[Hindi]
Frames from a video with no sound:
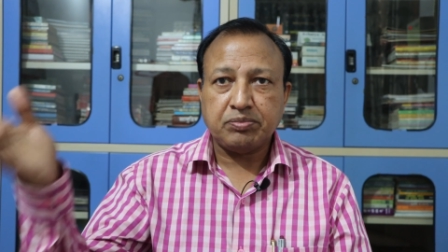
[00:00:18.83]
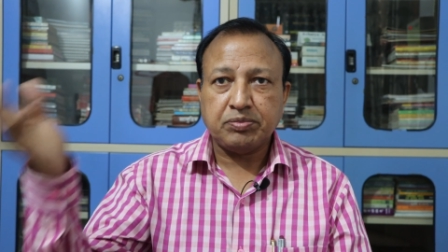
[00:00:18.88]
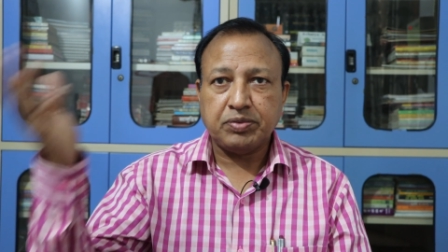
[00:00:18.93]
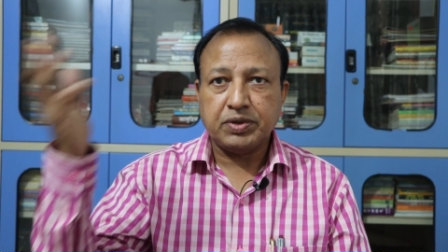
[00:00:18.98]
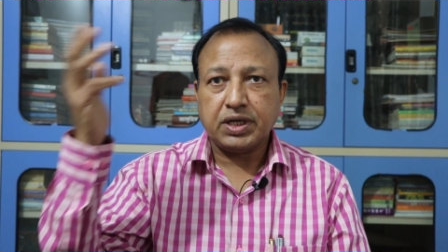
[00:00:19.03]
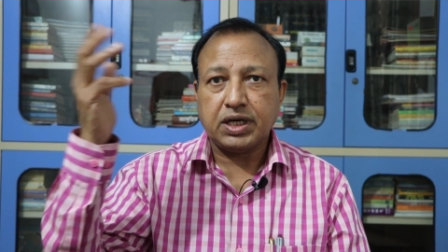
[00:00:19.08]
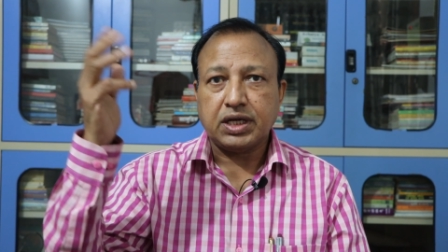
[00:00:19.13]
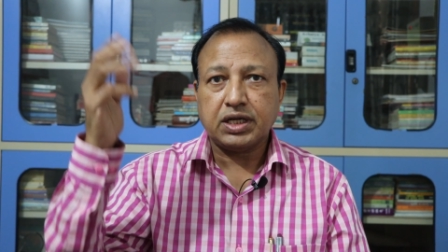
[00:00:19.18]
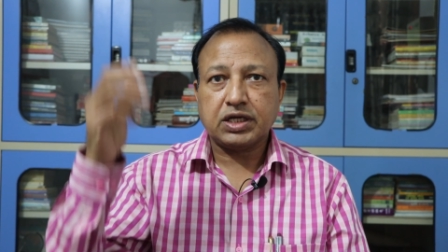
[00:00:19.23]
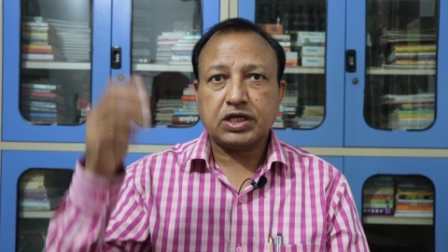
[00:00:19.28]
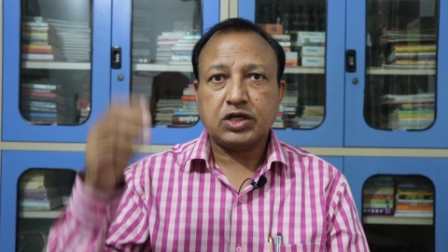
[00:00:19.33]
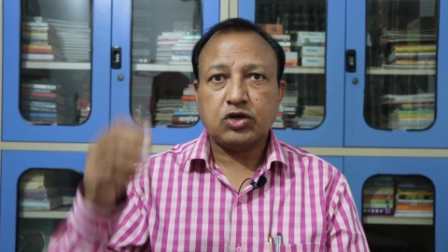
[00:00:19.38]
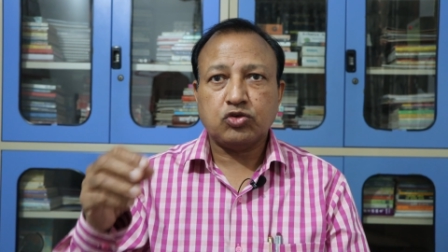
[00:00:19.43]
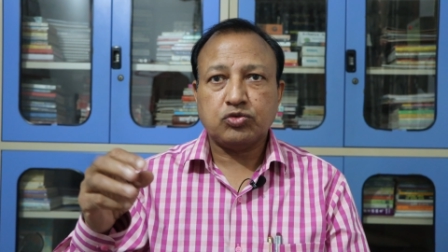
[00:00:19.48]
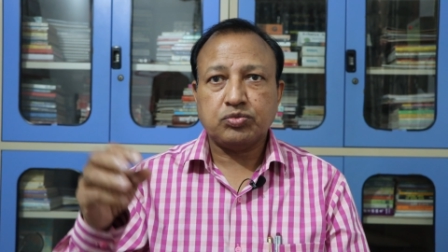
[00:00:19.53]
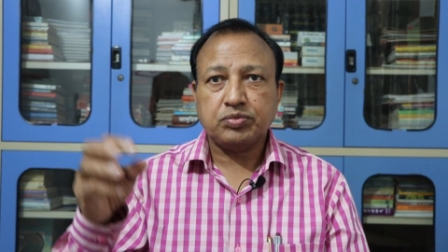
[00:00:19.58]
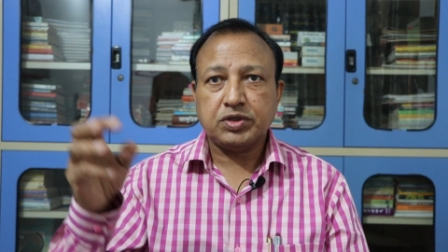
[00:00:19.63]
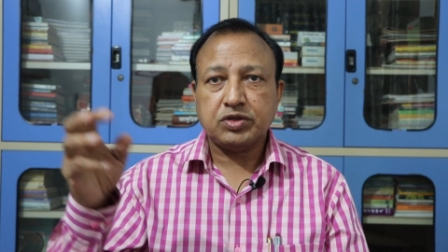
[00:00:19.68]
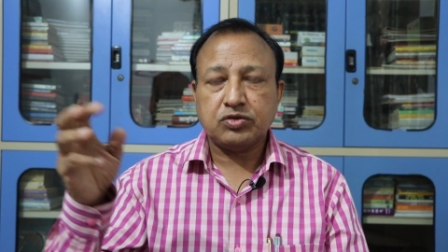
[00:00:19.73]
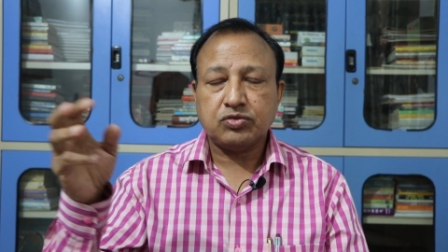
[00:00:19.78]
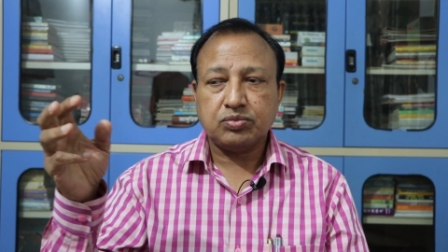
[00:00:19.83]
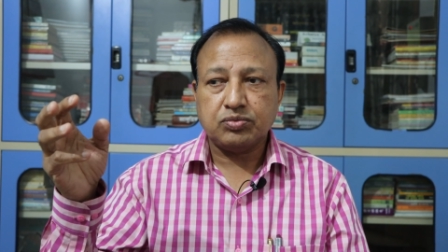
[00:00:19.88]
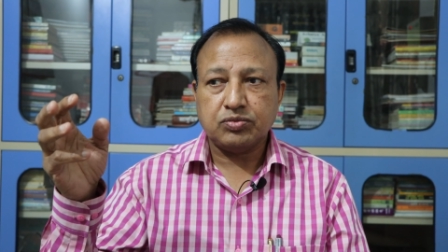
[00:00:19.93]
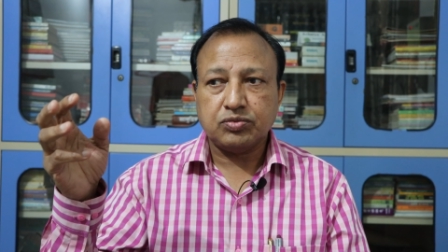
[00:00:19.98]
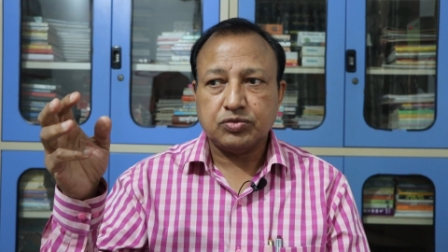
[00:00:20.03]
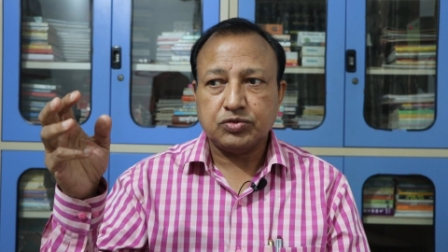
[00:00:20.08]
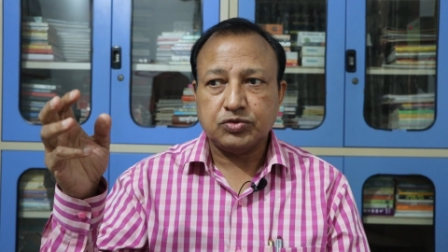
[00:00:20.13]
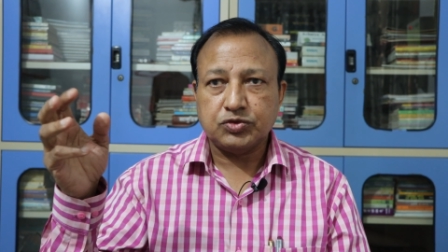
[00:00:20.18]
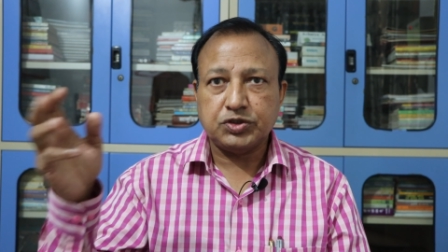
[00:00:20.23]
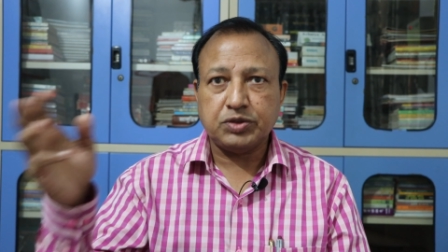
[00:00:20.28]
पब बना रखे हैं
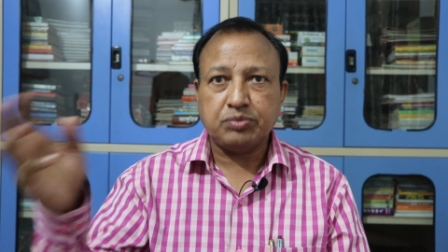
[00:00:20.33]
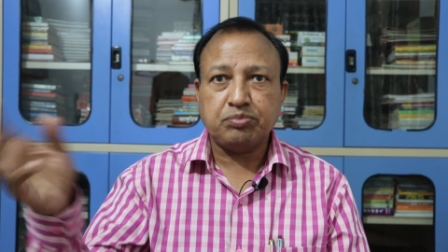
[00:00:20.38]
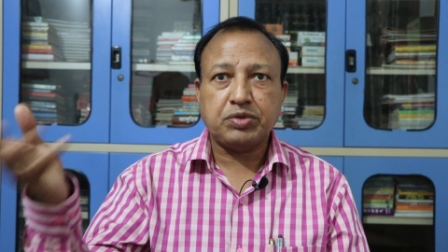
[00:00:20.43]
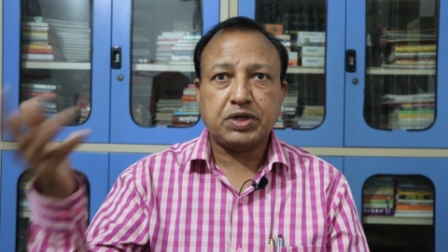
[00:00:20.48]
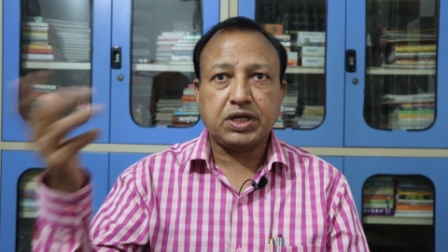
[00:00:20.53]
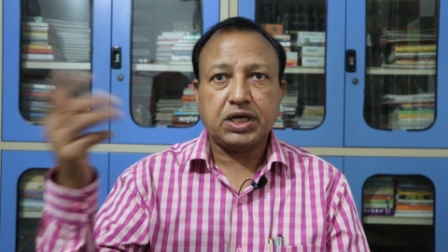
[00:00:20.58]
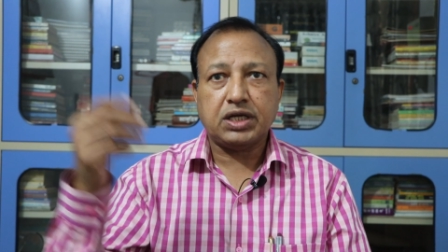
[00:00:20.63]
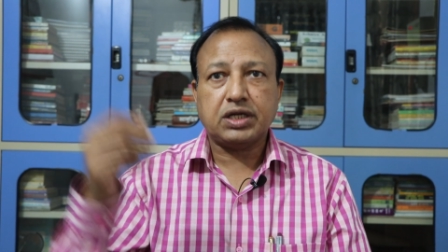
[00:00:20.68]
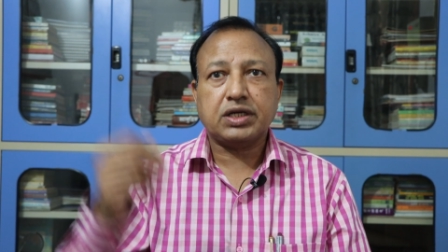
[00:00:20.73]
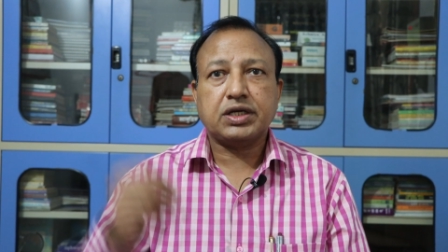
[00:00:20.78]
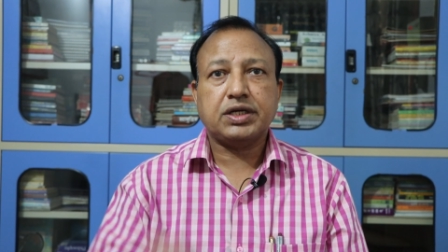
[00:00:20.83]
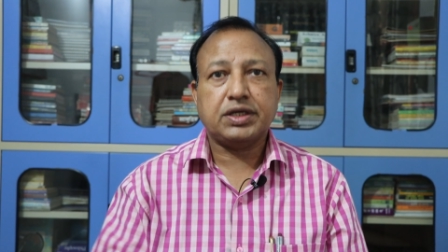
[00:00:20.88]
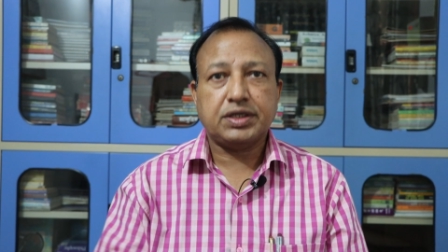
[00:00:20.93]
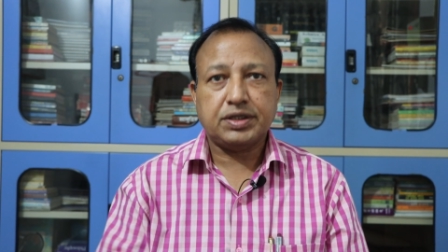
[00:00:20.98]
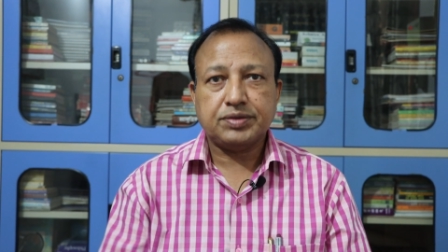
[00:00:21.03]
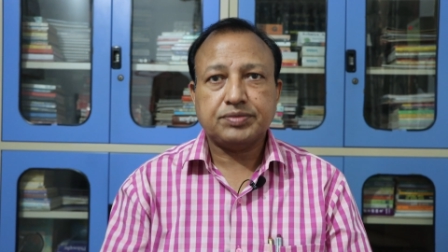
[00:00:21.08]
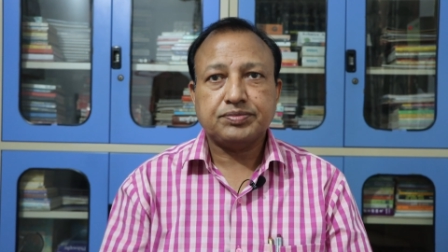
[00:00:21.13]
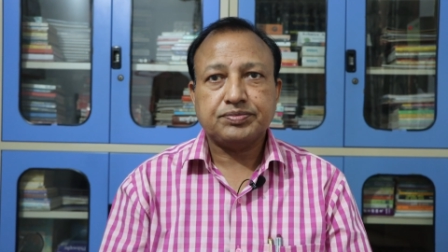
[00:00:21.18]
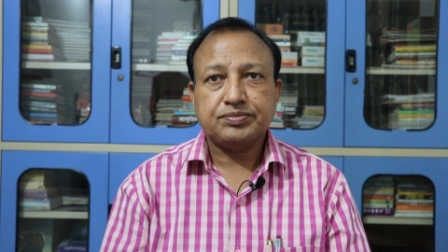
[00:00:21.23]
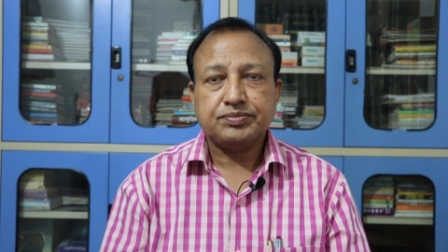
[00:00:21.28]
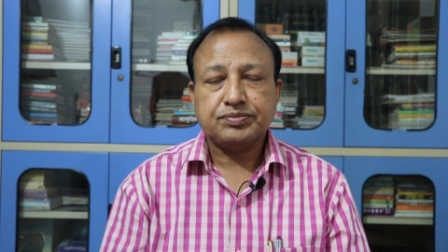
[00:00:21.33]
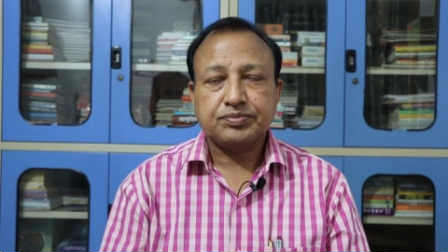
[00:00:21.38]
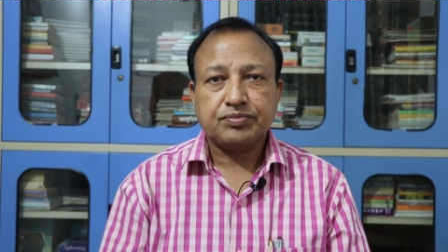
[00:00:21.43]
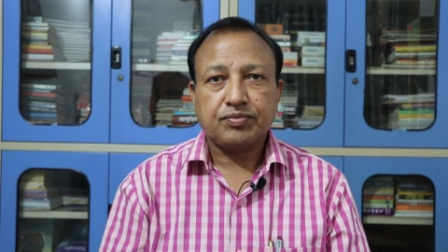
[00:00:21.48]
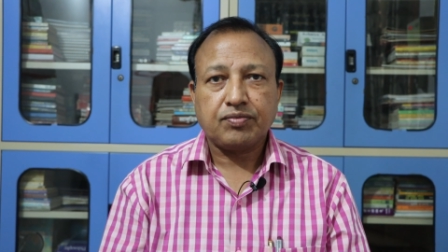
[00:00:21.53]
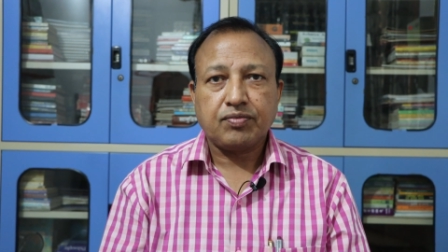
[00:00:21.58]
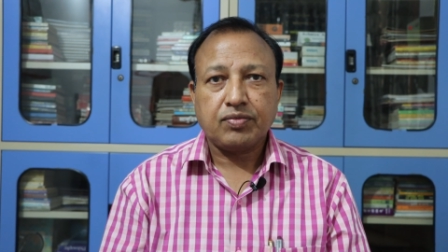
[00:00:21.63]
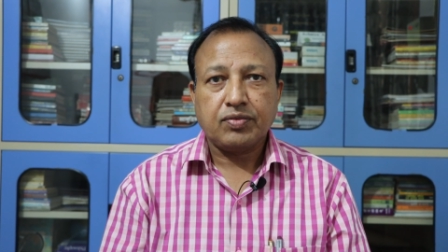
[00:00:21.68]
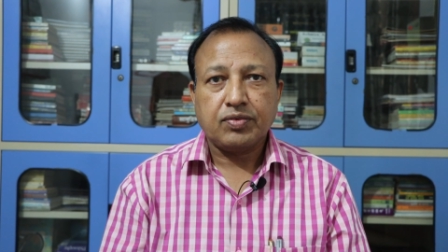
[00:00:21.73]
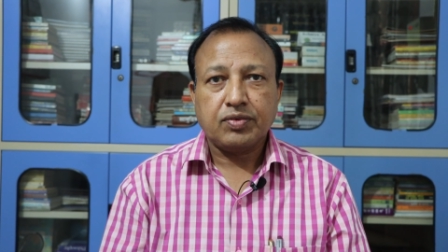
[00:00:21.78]
उसमें जिम बना रखे
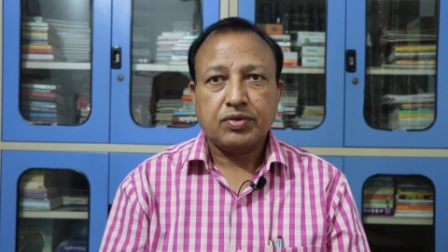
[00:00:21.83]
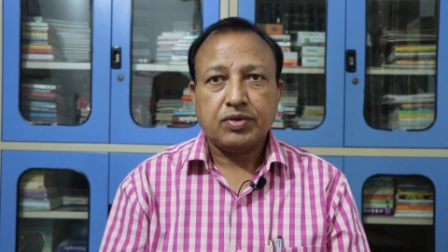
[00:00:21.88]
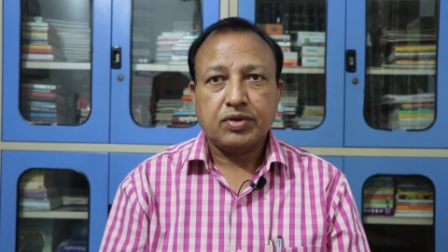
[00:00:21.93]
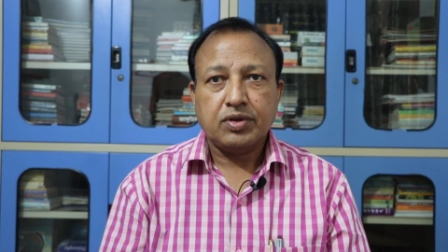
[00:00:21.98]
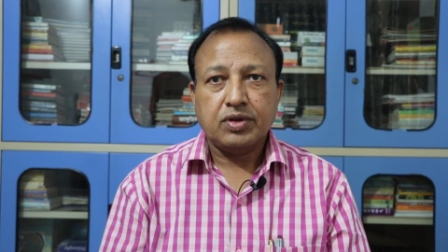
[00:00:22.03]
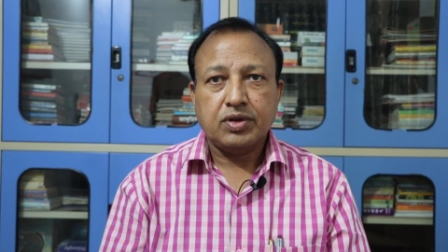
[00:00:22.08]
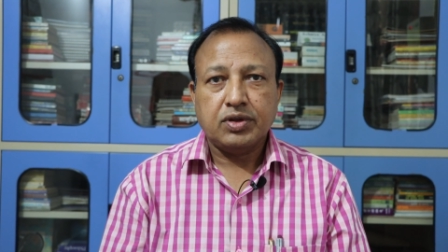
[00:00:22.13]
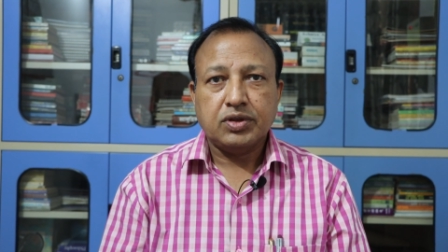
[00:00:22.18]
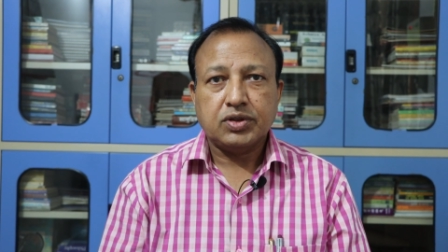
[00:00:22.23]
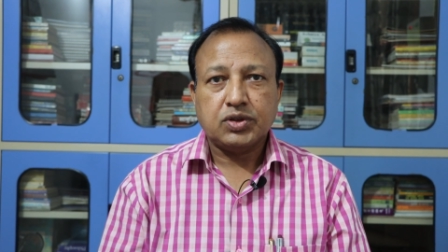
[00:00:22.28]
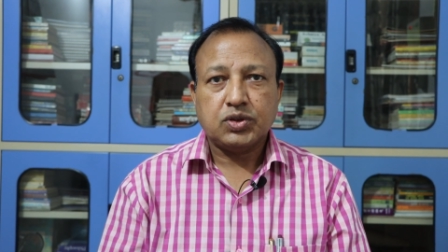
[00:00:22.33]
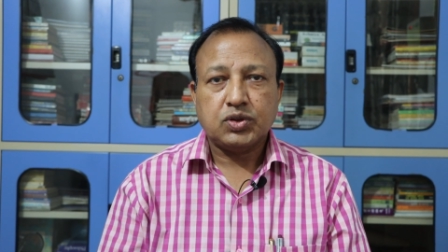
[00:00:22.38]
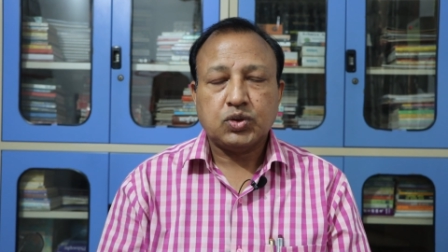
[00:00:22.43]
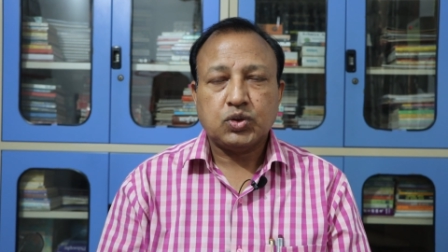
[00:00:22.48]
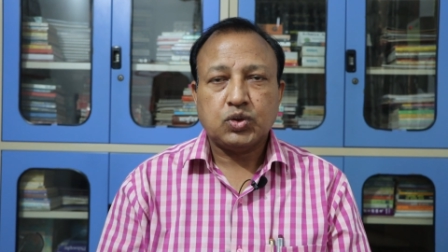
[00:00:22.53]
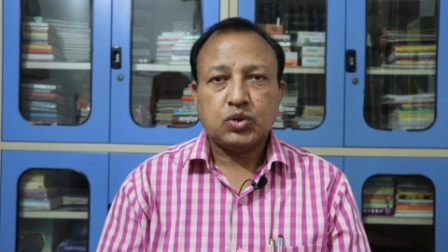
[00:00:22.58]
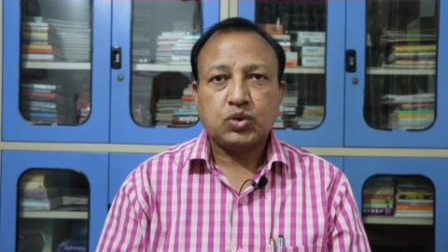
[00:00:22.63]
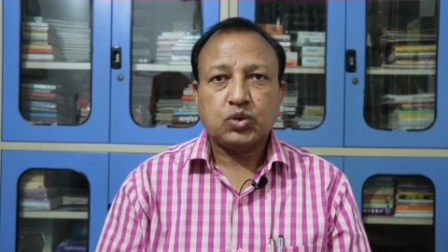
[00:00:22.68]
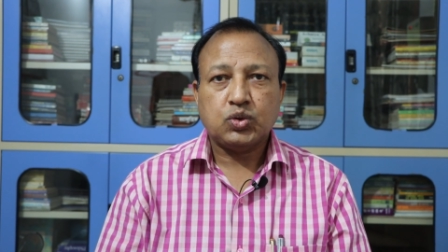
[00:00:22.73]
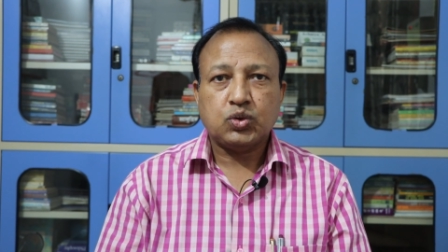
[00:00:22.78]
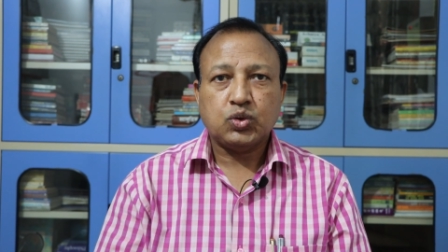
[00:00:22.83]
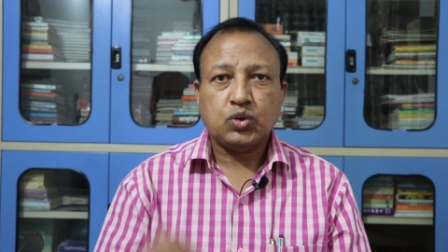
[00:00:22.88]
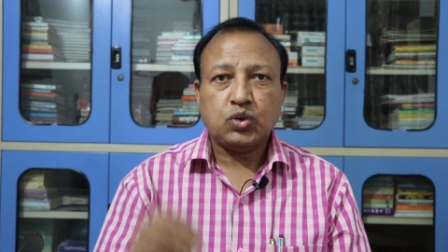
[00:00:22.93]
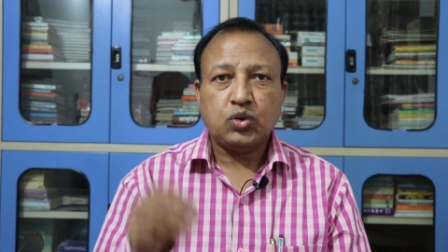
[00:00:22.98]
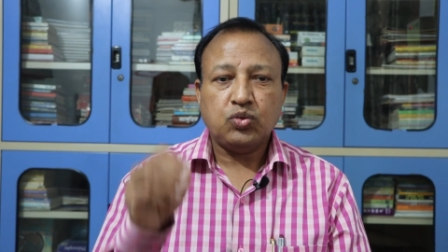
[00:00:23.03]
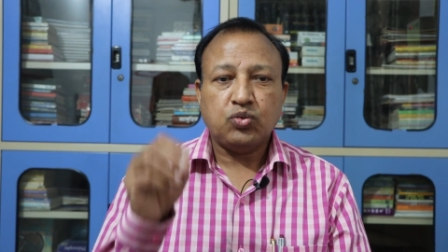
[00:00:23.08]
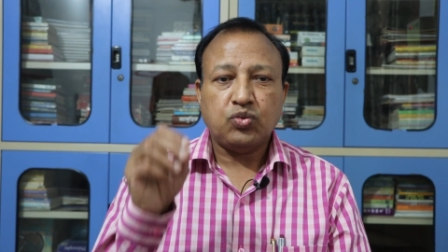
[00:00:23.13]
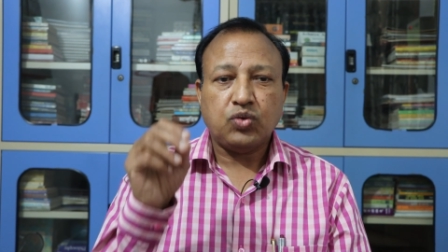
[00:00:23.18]
हैं तो